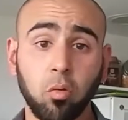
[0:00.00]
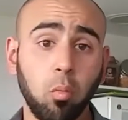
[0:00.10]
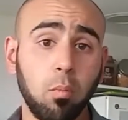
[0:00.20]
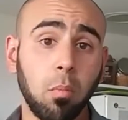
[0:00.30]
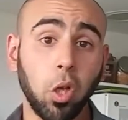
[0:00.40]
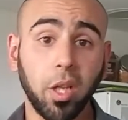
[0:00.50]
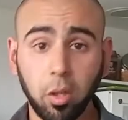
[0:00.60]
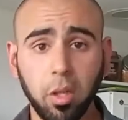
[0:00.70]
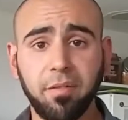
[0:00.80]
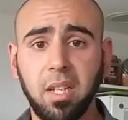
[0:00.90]
Es un modelo
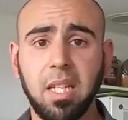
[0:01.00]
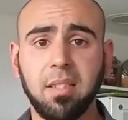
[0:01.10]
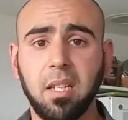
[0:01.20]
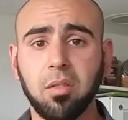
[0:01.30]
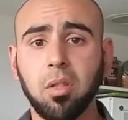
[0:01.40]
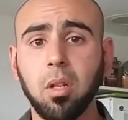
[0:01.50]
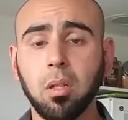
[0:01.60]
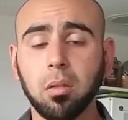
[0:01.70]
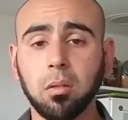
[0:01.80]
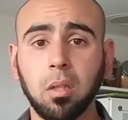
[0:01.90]
de
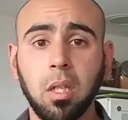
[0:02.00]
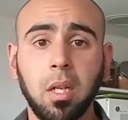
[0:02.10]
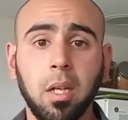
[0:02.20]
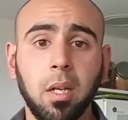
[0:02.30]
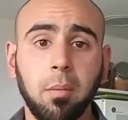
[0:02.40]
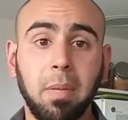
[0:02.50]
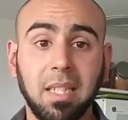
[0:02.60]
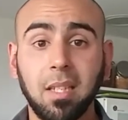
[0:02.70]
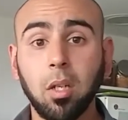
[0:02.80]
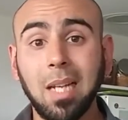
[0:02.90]
financiación
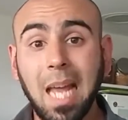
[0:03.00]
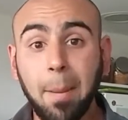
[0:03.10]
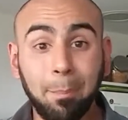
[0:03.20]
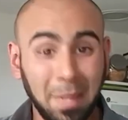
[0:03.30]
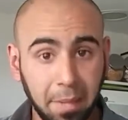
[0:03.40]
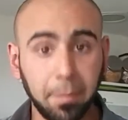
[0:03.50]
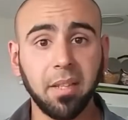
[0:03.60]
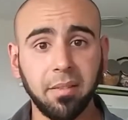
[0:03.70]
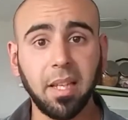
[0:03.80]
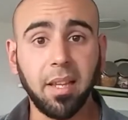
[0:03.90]
basado en la
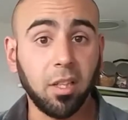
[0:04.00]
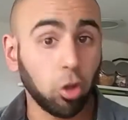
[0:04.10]
preventa de